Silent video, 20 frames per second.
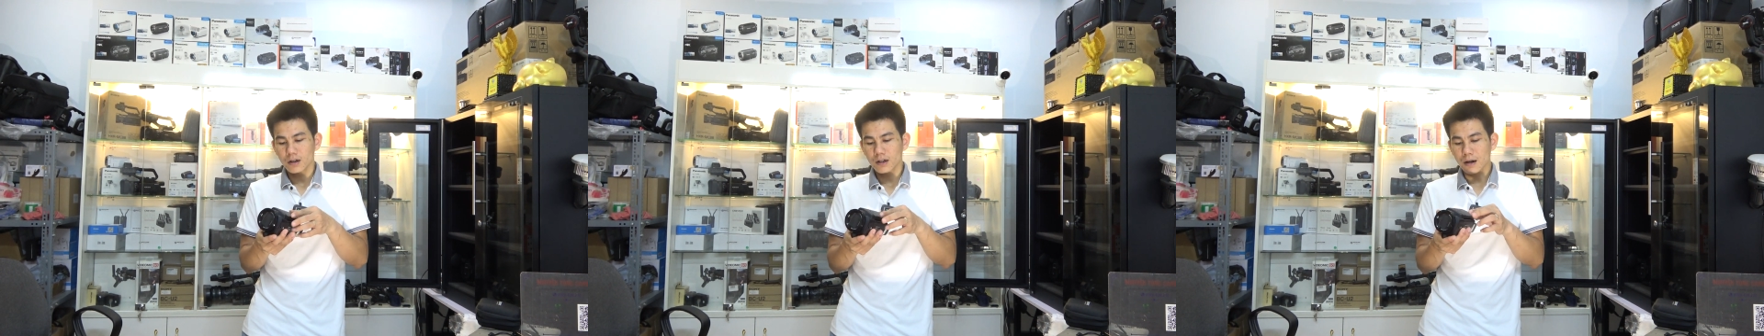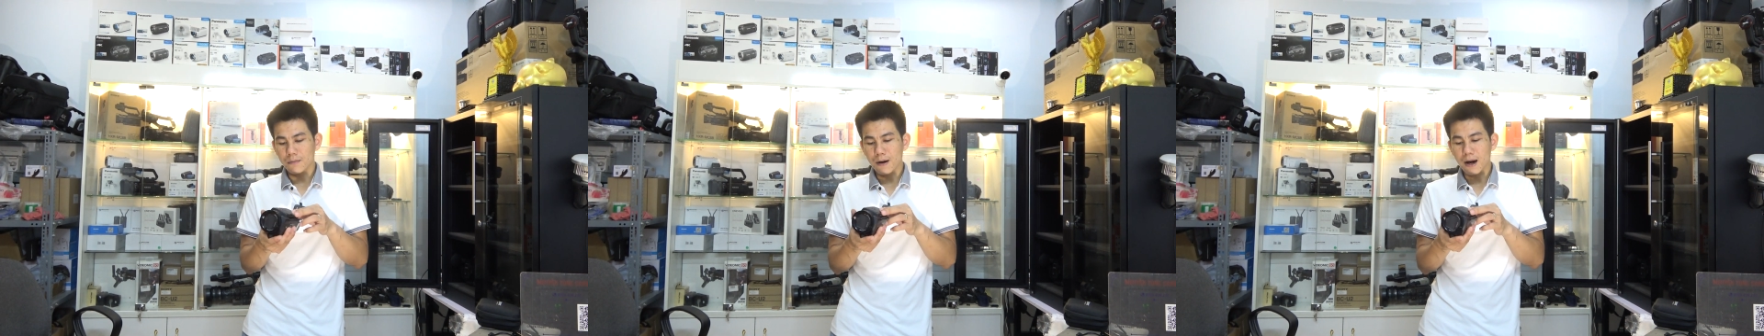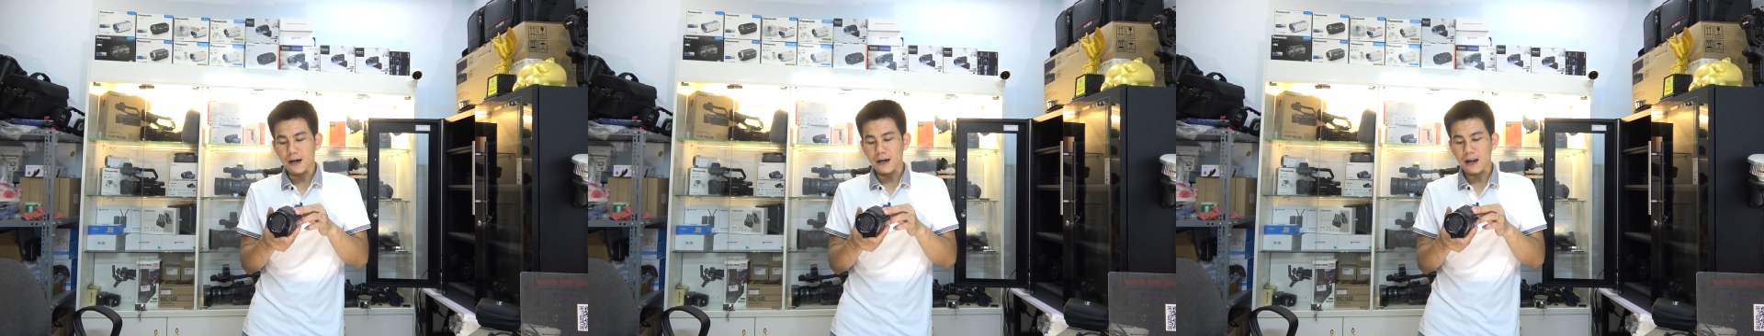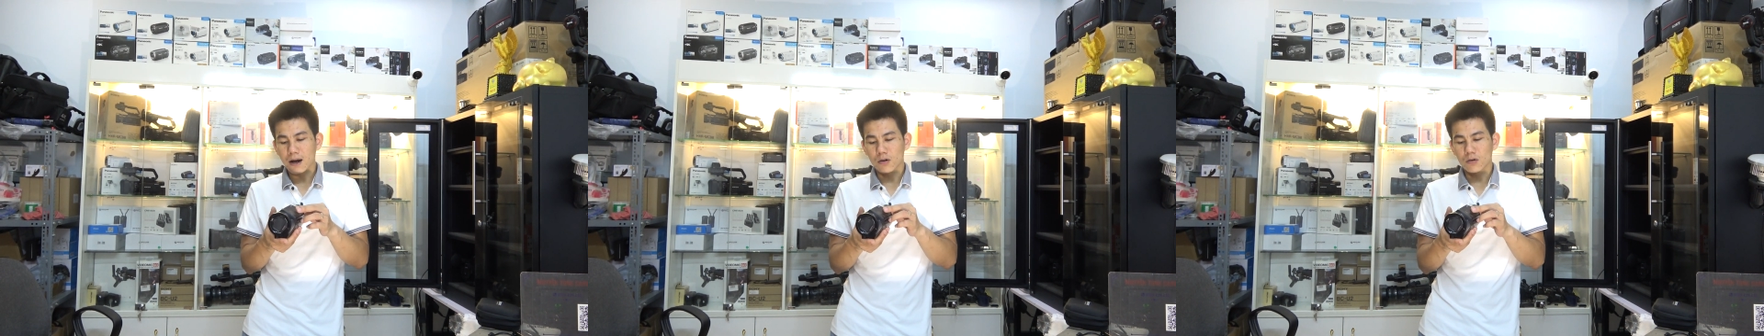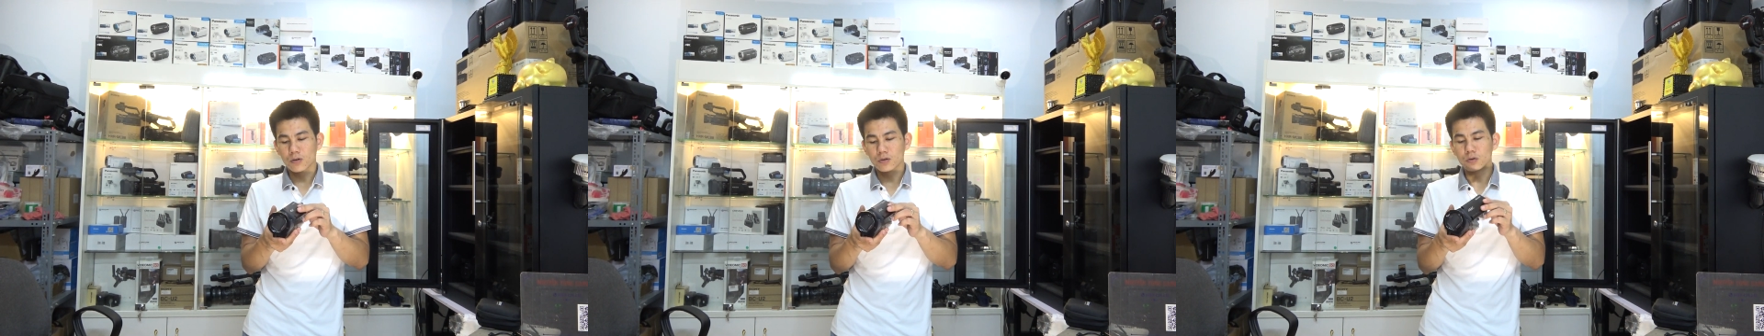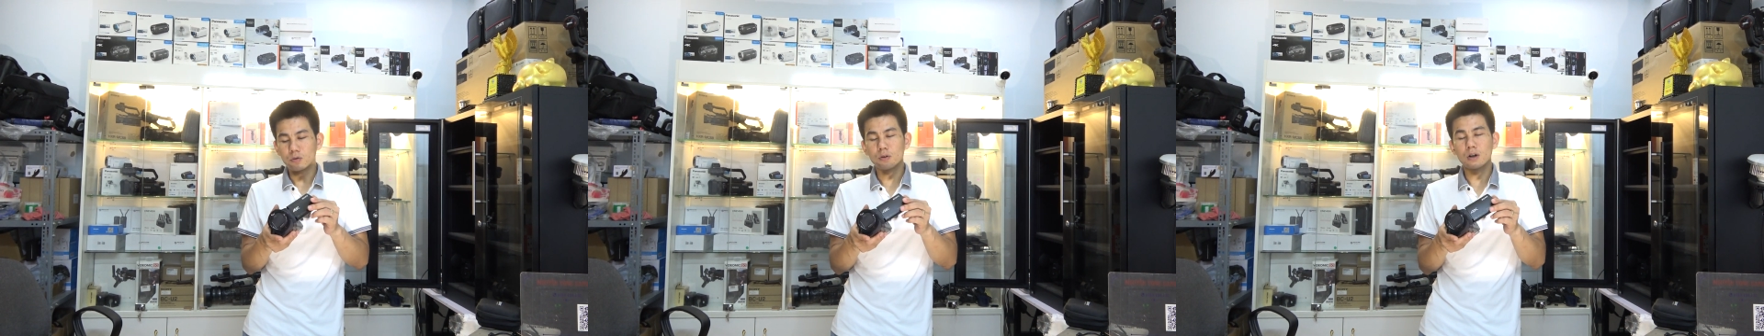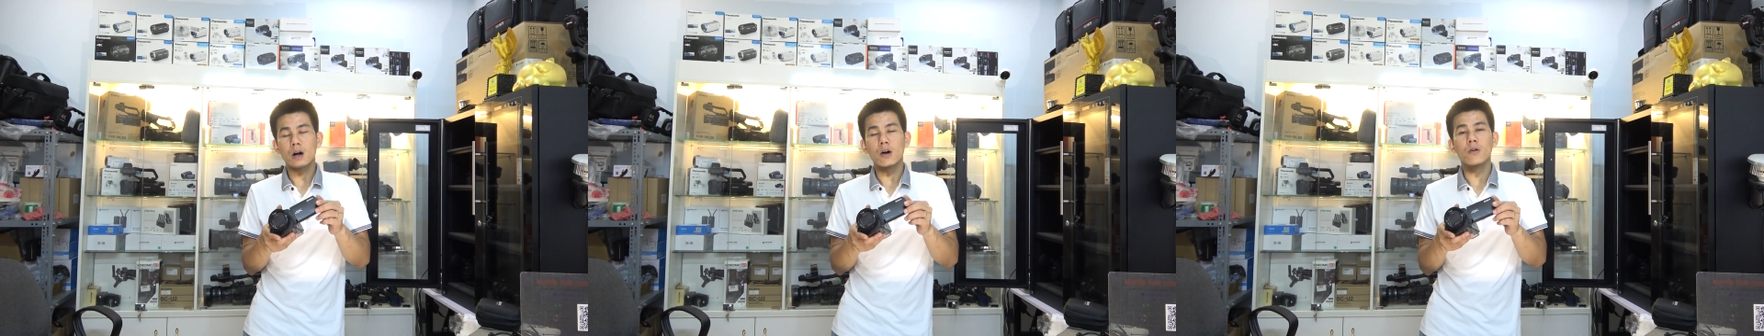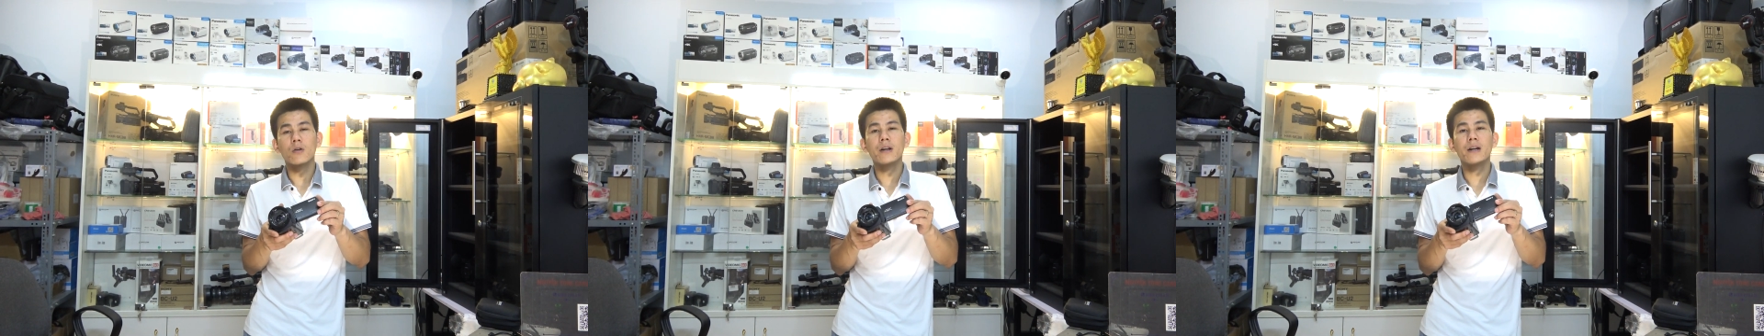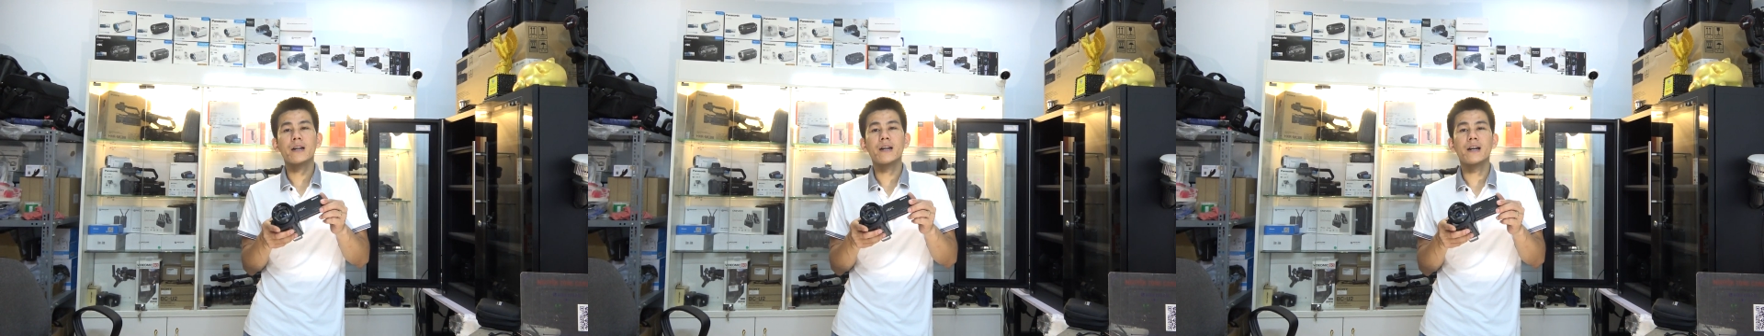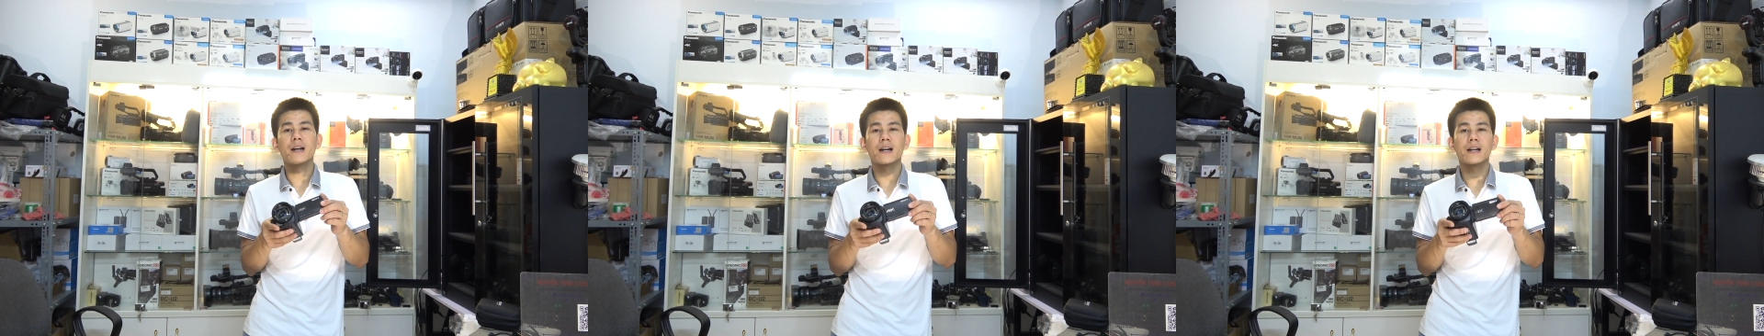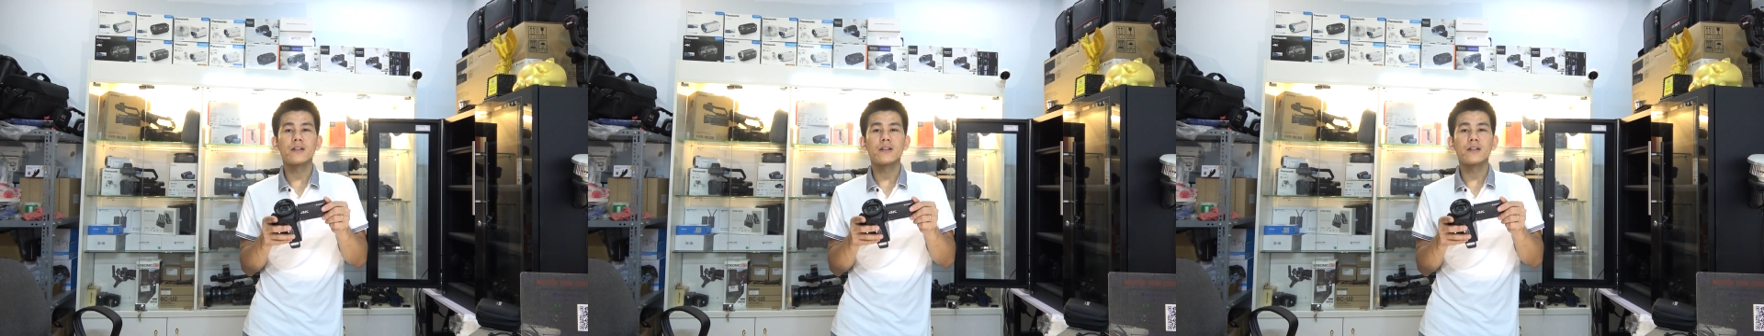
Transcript: Các bác nào có nhu cầu liên hệ